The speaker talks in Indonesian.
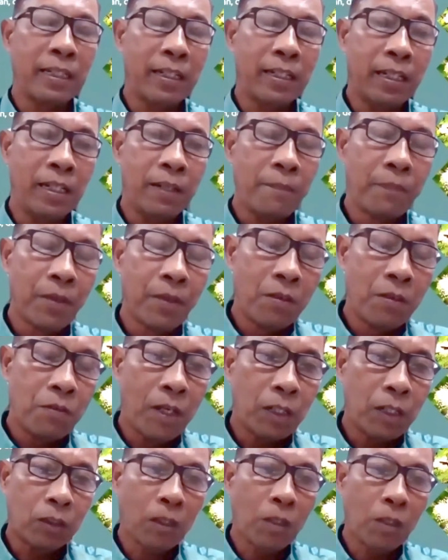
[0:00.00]
Jadi,
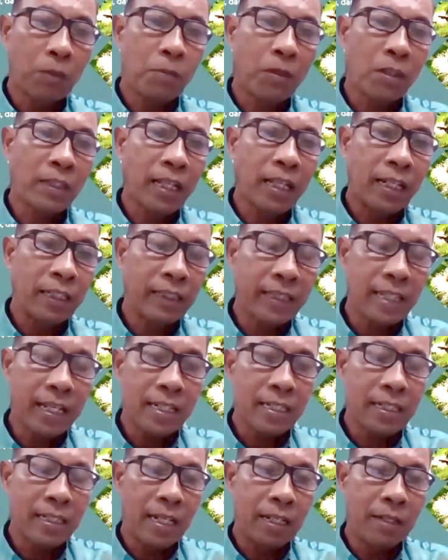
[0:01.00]
faktor
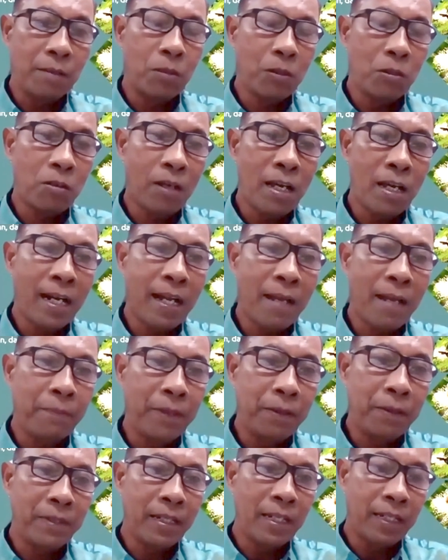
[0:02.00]
mortalitas dari musuh
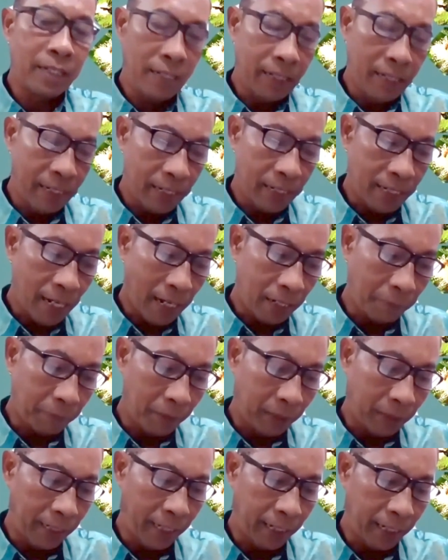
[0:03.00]
alami menjadi sangat
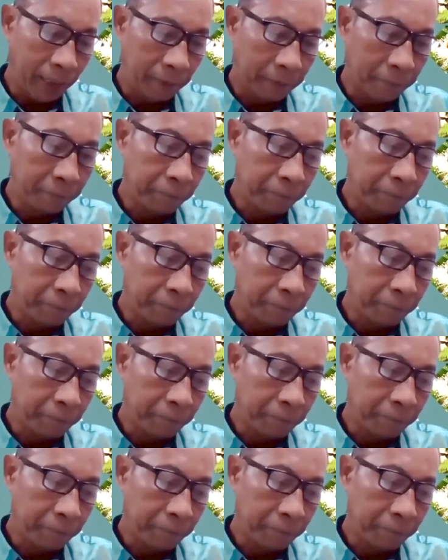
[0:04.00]
penting